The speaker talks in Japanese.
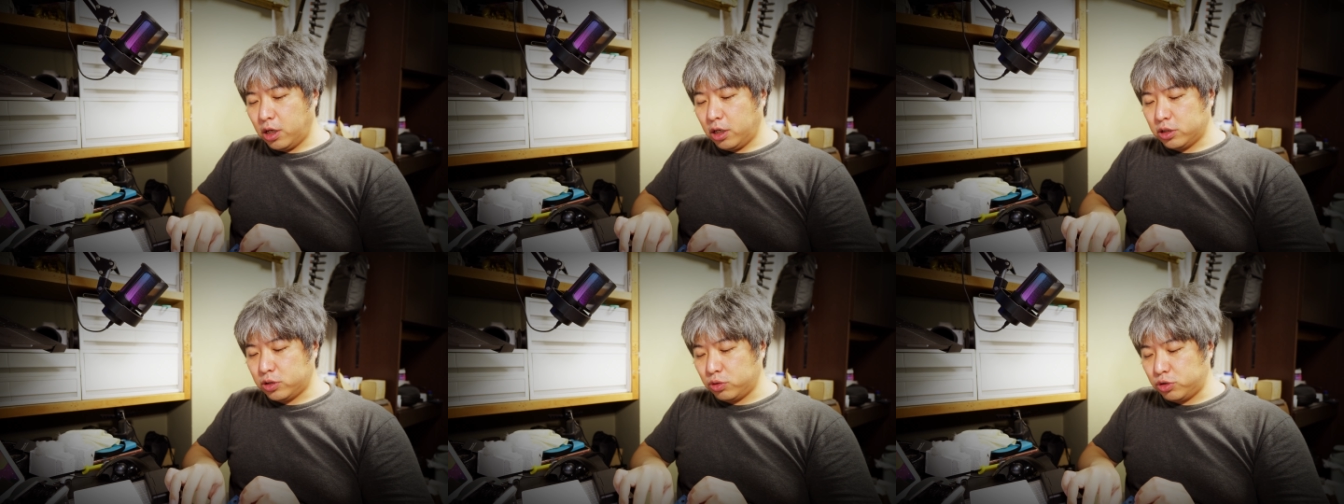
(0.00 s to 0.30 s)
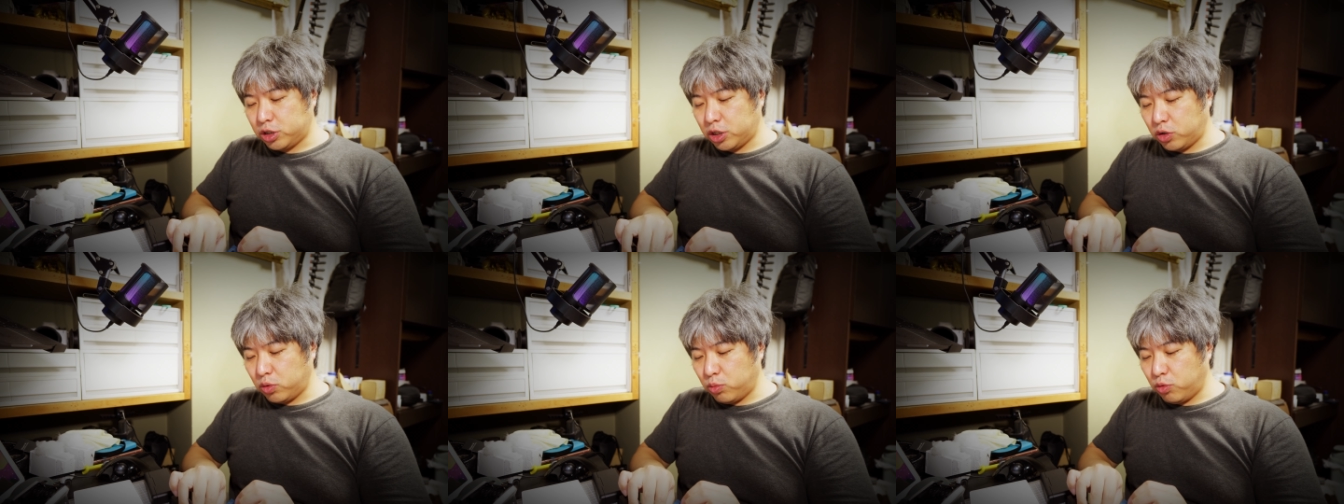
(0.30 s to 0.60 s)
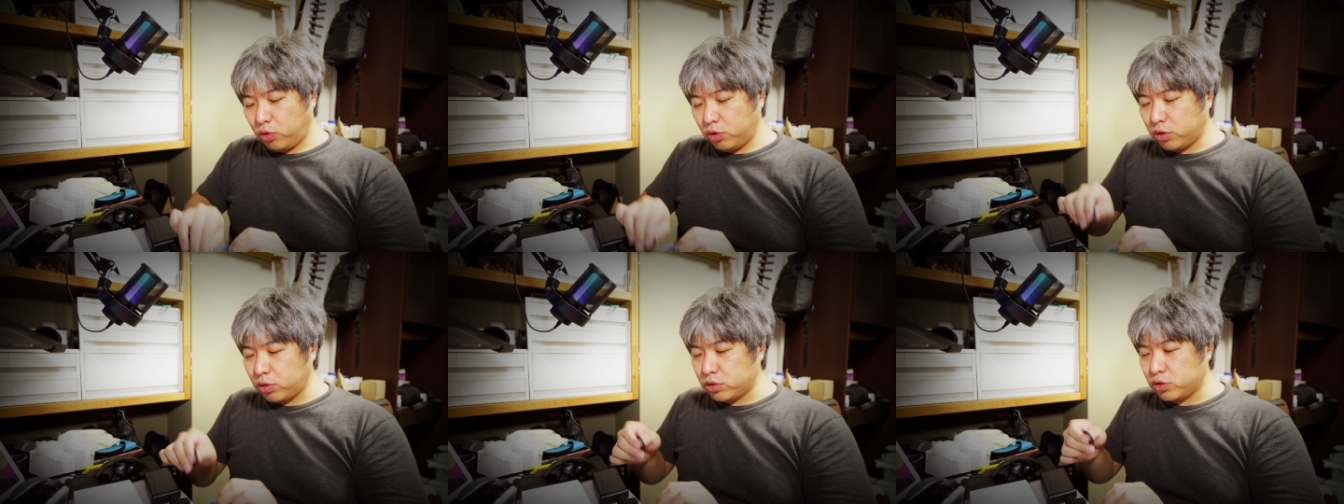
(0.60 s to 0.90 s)
そちらと
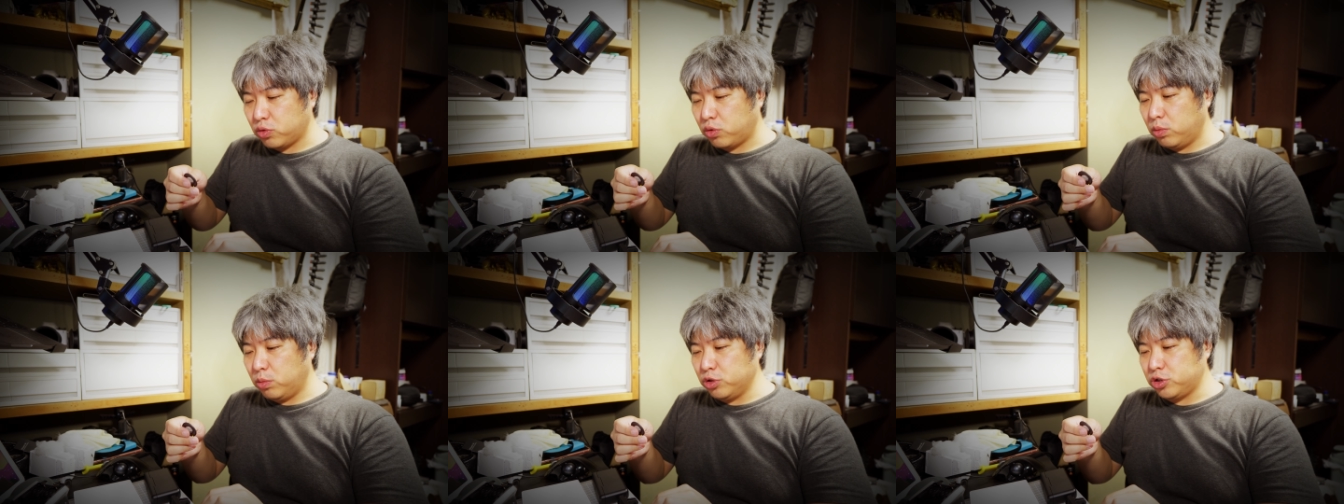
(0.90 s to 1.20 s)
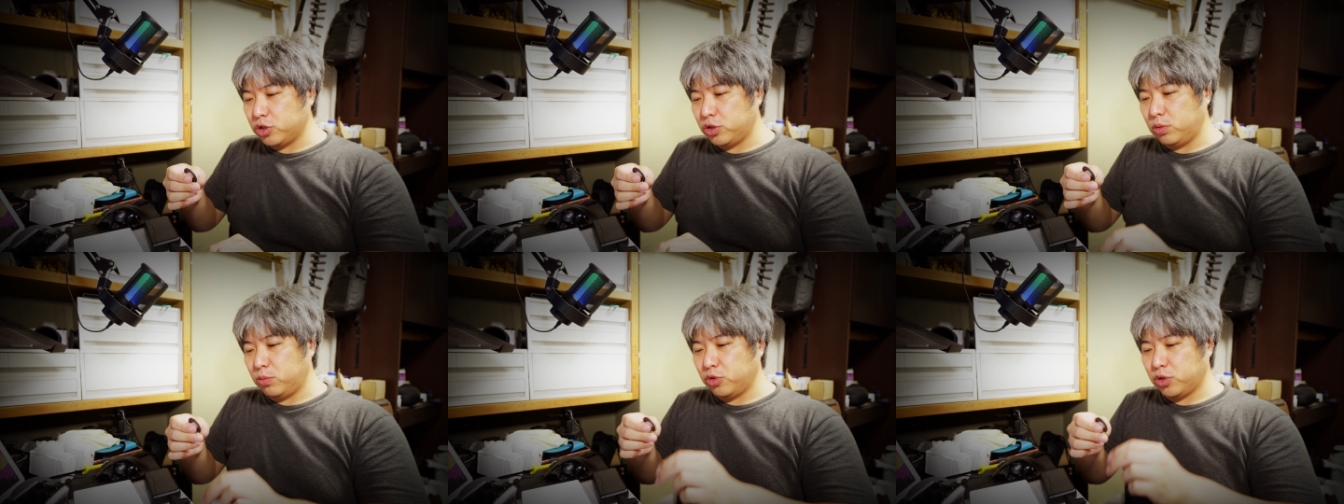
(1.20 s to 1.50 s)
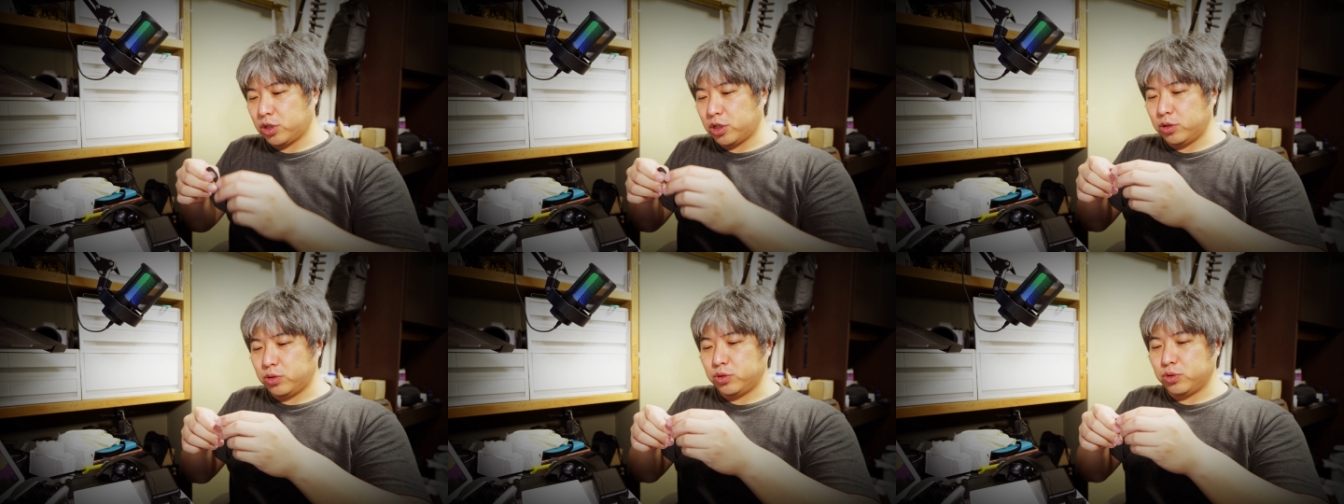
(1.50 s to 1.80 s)
もう一つ面白いも
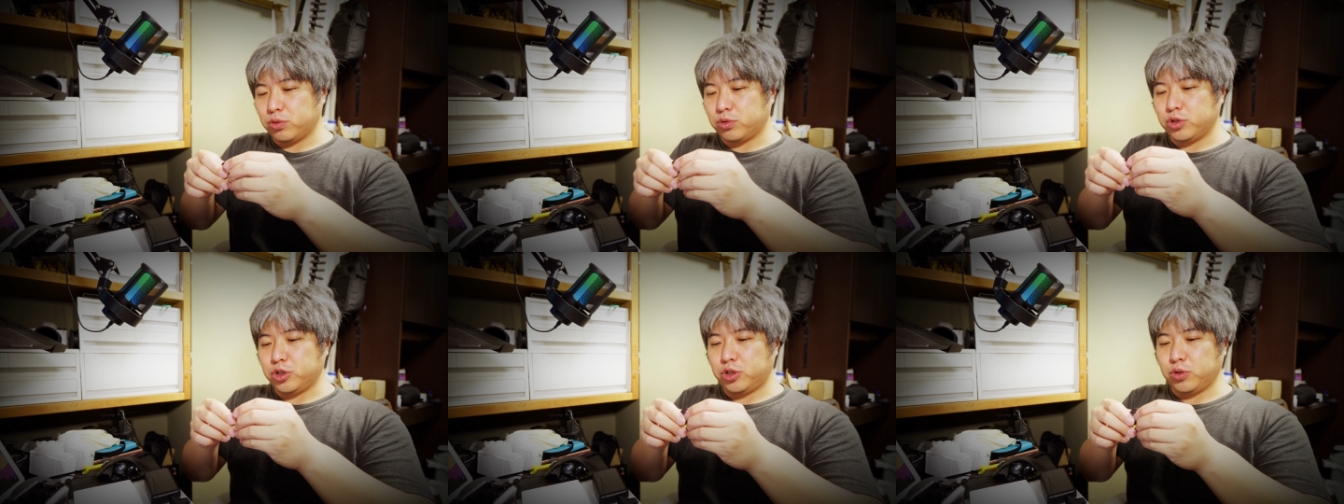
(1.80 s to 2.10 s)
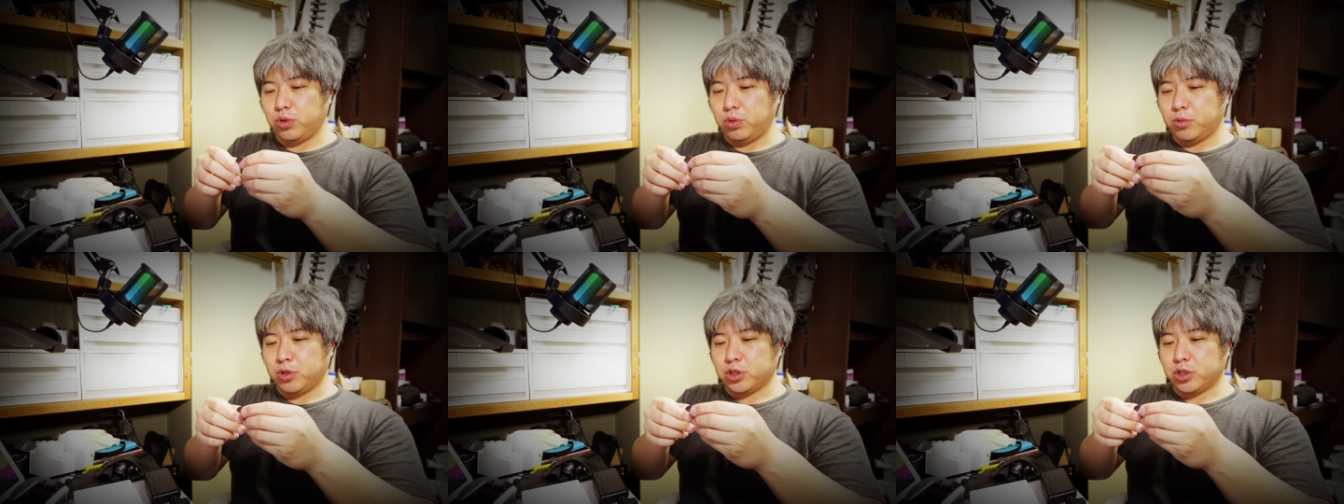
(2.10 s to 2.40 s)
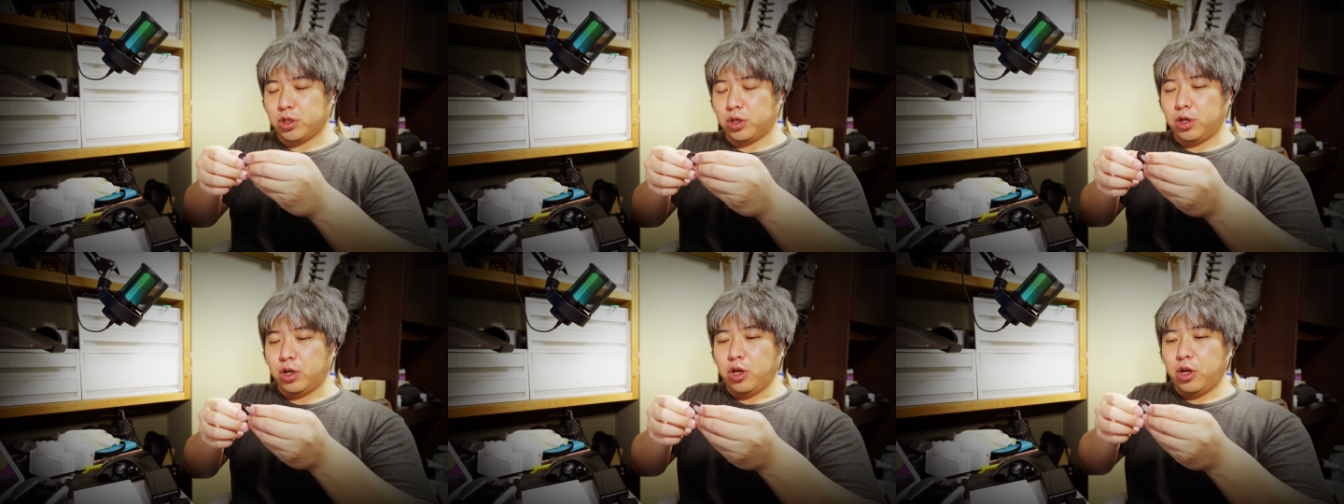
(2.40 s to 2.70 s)
のが付属しておりまし
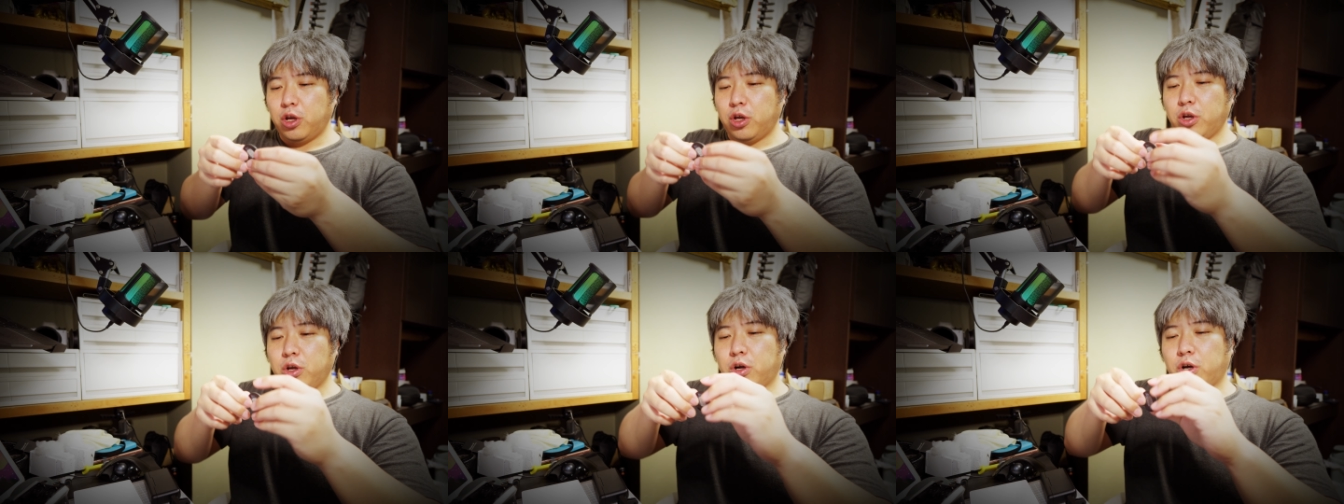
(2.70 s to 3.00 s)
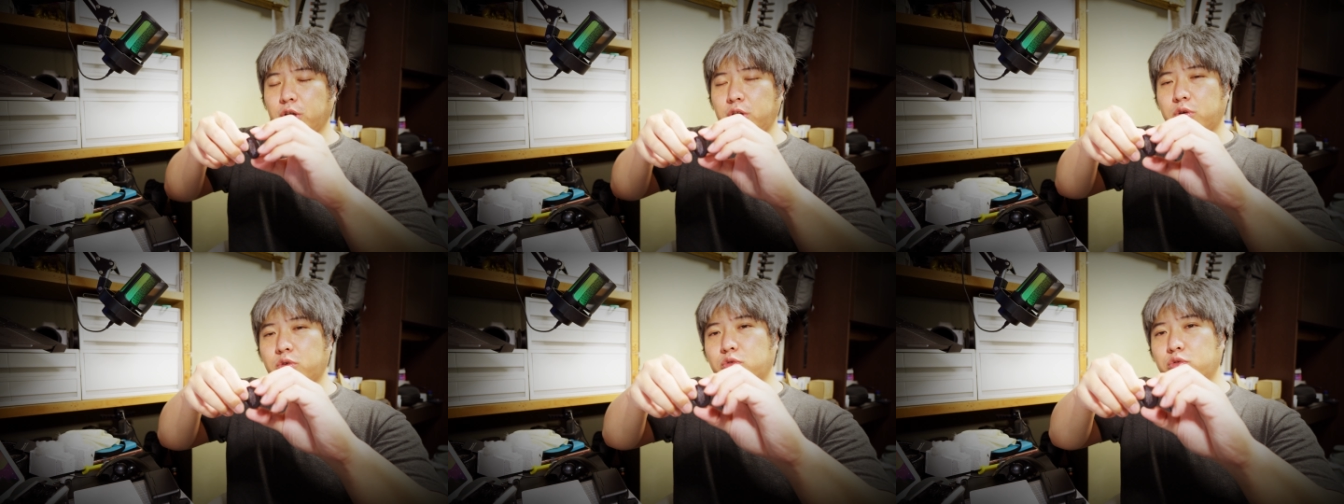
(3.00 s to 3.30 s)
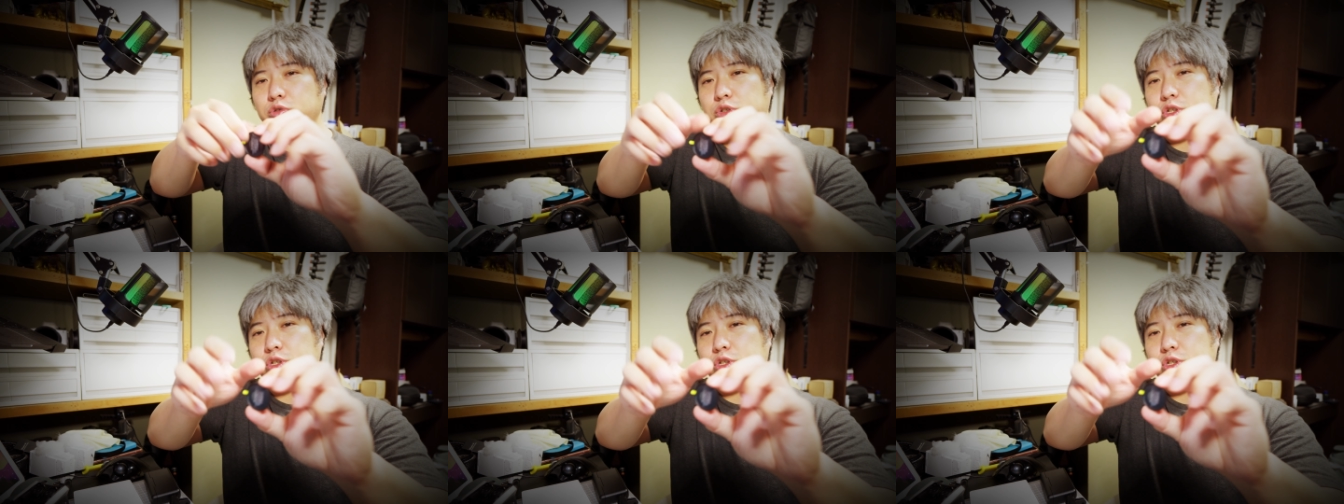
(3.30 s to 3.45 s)
た。はい、こ